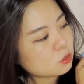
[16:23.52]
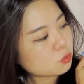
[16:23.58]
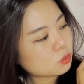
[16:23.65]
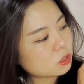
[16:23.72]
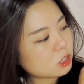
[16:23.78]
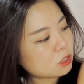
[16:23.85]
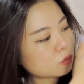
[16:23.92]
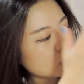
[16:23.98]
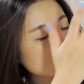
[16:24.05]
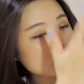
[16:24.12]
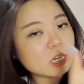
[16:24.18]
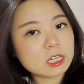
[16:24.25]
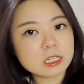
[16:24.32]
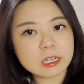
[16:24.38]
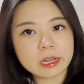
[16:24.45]
就是正装
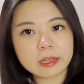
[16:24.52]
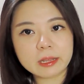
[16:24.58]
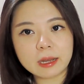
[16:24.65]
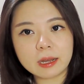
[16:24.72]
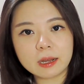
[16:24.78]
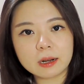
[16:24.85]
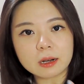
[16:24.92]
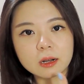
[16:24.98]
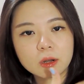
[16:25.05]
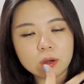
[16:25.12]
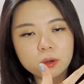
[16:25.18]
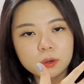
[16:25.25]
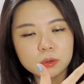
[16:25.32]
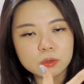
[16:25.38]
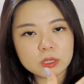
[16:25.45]
的衬衫啊，然
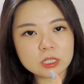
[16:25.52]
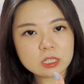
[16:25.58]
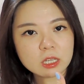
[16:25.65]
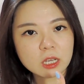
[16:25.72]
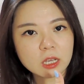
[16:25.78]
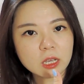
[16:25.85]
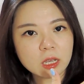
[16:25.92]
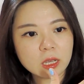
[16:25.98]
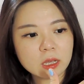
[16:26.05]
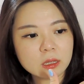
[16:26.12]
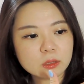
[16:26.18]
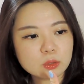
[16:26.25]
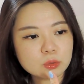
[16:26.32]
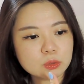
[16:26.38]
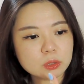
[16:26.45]
后一些
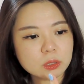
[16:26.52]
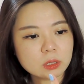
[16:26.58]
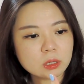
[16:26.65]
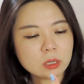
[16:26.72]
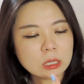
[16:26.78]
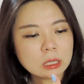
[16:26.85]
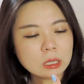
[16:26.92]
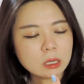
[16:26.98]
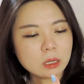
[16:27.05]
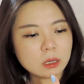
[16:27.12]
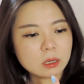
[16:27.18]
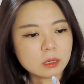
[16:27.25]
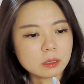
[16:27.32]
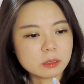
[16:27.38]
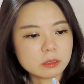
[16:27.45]
就是。
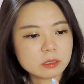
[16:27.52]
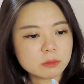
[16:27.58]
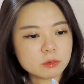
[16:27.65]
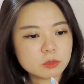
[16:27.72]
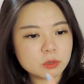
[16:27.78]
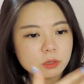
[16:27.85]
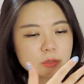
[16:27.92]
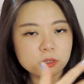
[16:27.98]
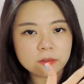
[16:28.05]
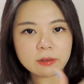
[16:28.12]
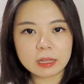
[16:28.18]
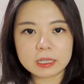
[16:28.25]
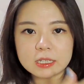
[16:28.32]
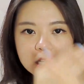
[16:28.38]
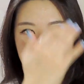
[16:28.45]
呃，怎么说呢？雪
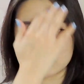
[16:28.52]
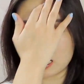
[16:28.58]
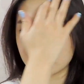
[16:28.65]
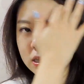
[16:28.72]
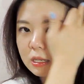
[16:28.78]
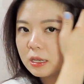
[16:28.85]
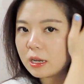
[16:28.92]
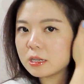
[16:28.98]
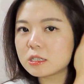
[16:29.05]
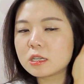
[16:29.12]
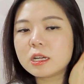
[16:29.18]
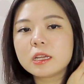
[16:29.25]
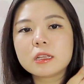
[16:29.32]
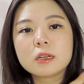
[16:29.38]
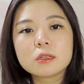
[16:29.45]
纺的一些上衣啊
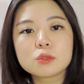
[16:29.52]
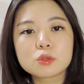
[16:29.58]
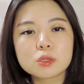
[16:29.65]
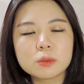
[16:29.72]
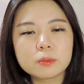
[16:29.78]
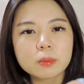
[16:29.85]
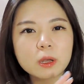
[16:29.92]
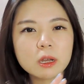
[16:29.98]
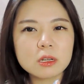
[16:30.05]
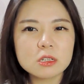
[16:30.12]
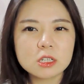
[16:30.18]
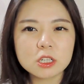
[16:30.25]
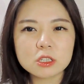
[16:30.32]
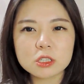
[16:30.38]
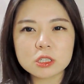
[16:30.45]
之类的，就是
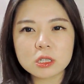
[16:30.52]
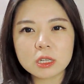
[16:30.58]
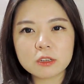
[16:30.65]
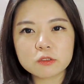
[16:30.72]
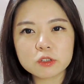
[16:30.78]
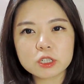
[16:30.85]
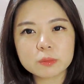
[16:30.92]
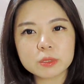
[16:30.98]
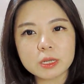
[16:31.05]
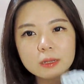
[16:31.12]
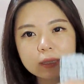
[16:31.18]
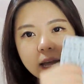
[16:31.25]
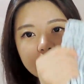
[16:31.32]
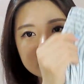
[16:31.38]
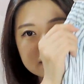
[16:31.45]
跟正式的衣服是比较
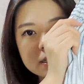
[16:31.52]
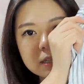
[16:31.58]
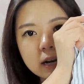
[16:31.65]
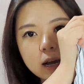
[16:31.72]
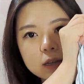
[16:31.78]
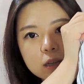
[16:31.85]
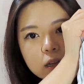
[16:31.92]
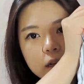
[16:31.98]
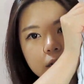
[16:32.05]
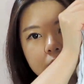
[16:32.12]
搭得起来的一